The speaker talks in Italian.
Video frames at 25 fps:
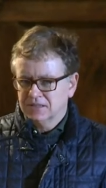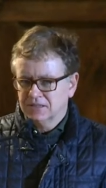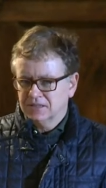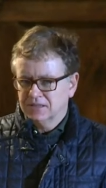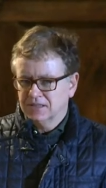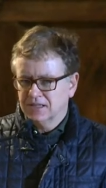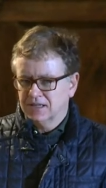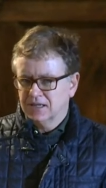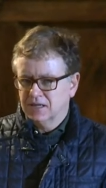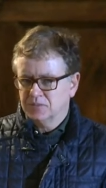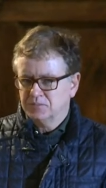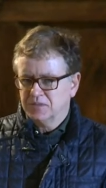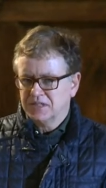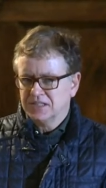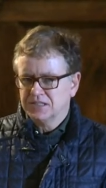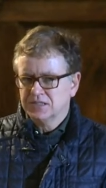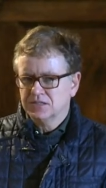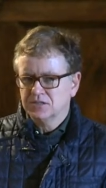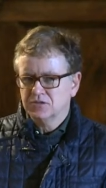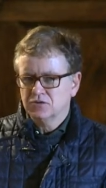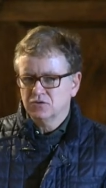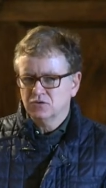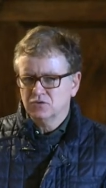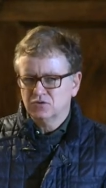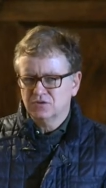della
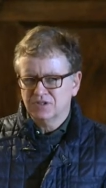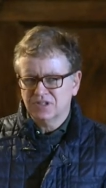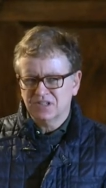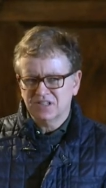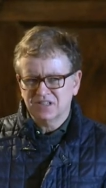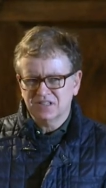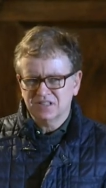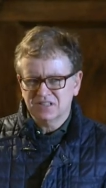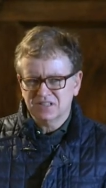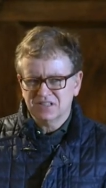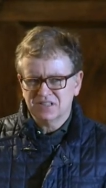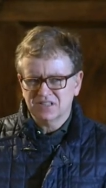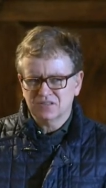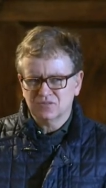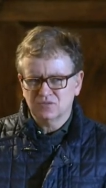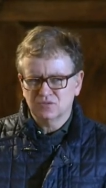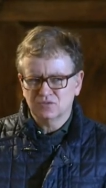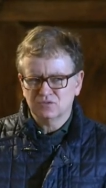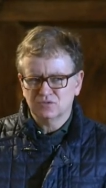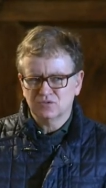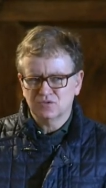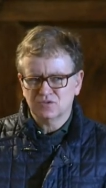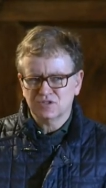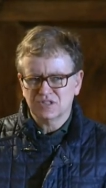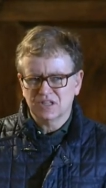Passione
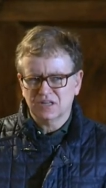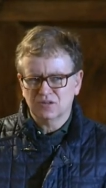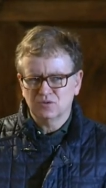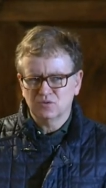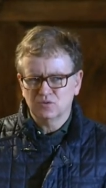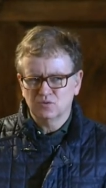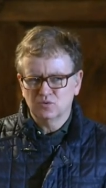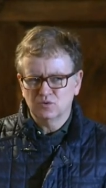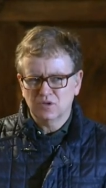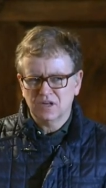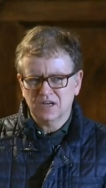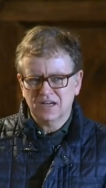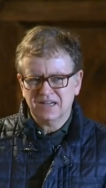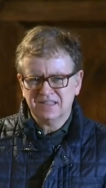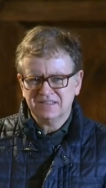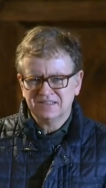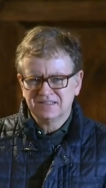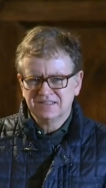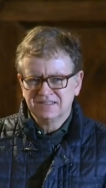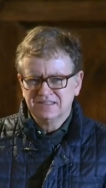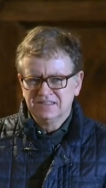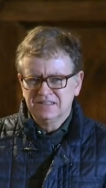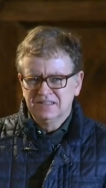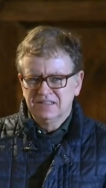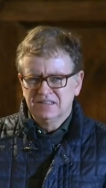secondo San
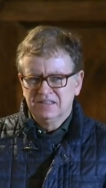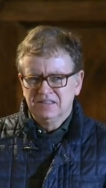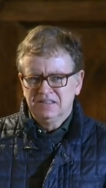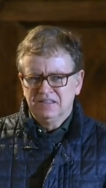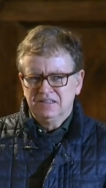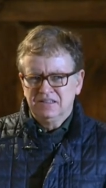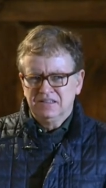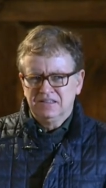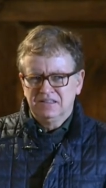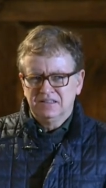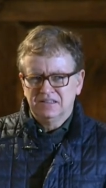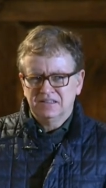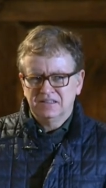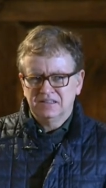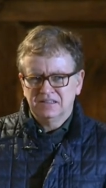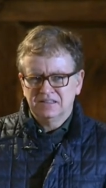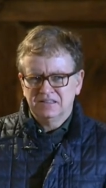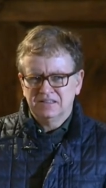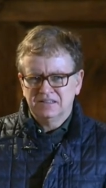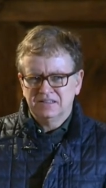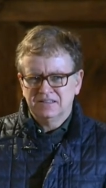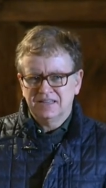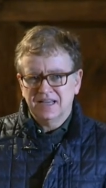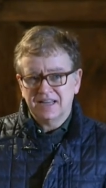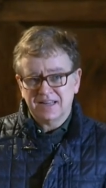Luca,
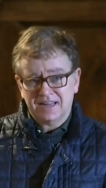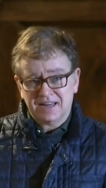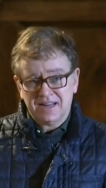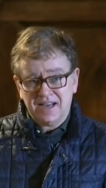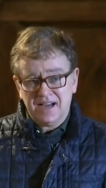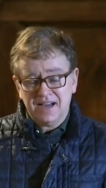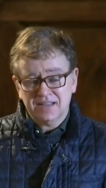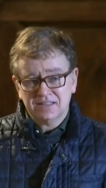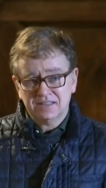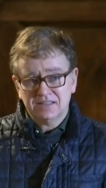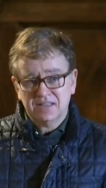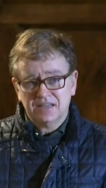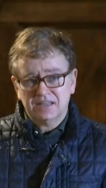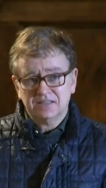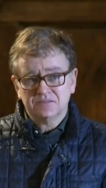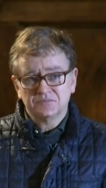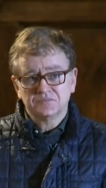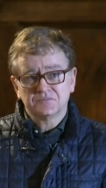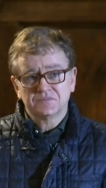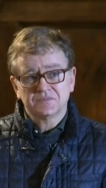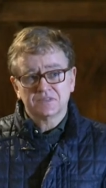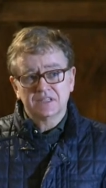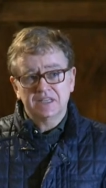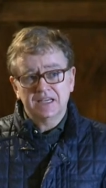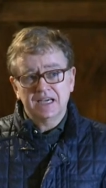
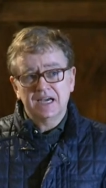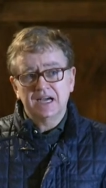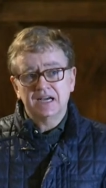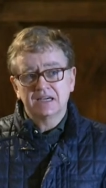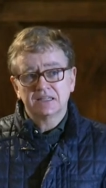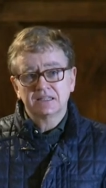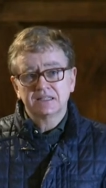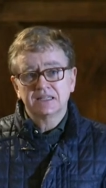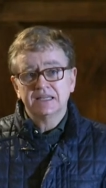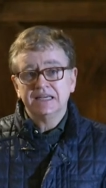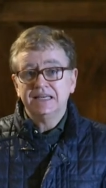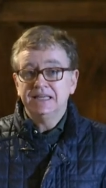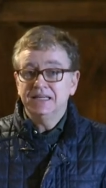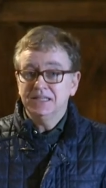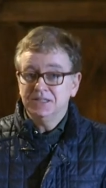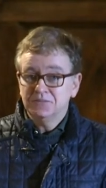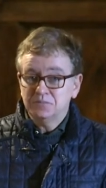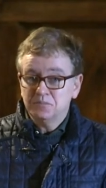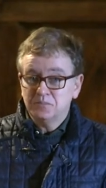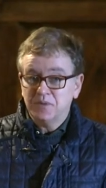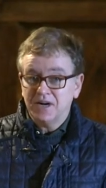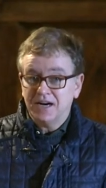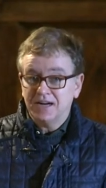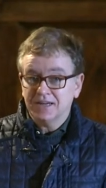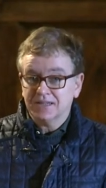narrata e anche
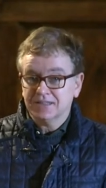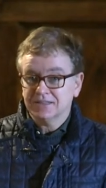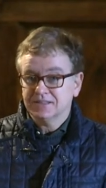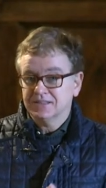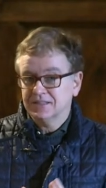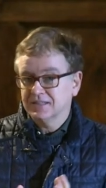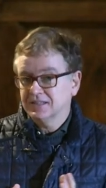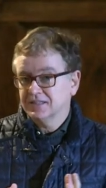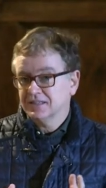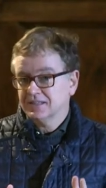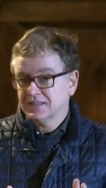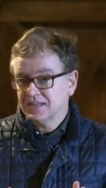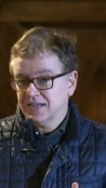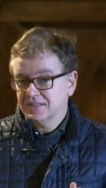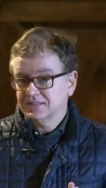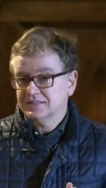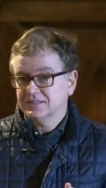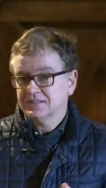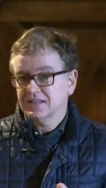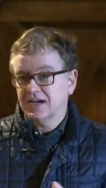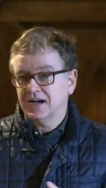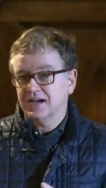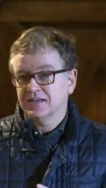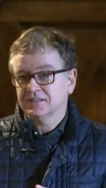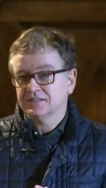in parte
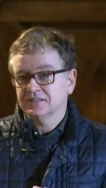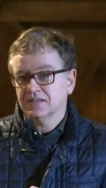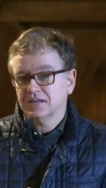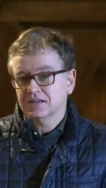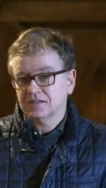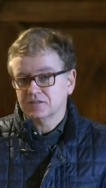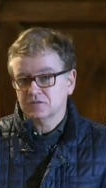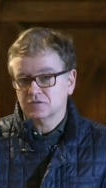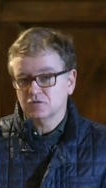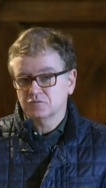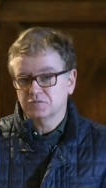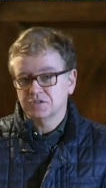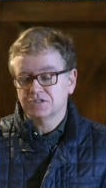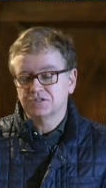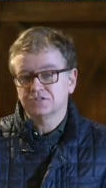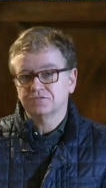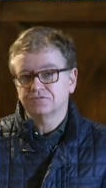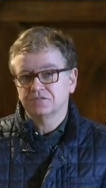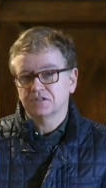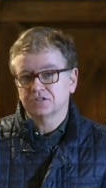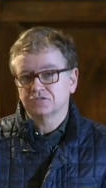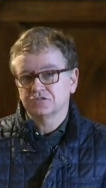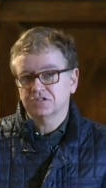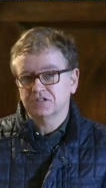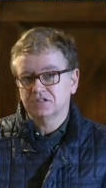cantata, come si
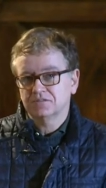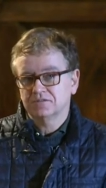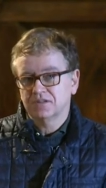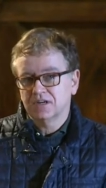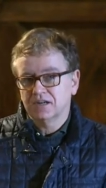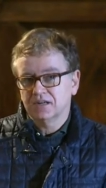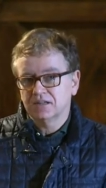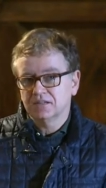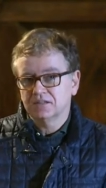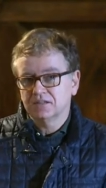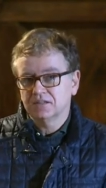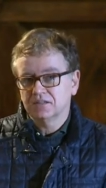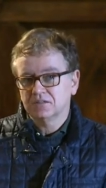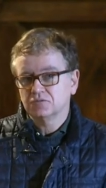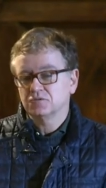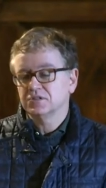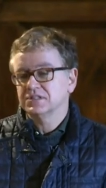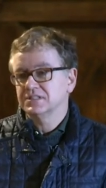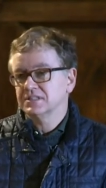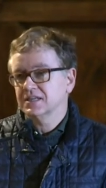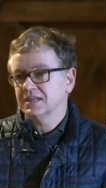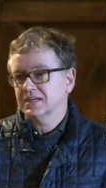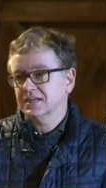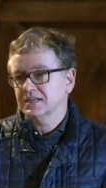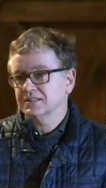faceva in
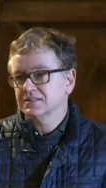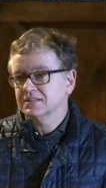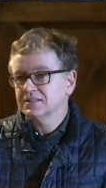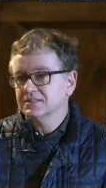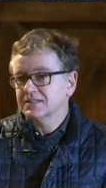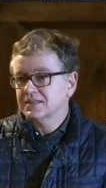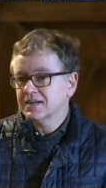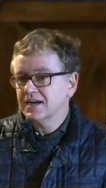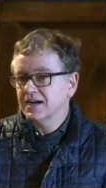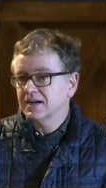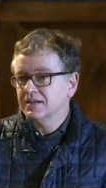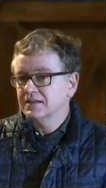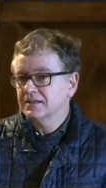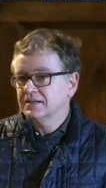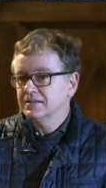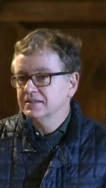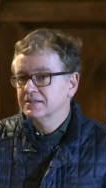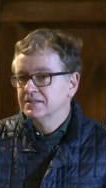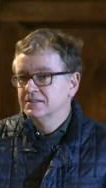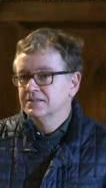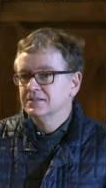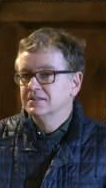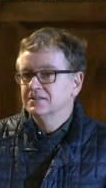questa cattedrale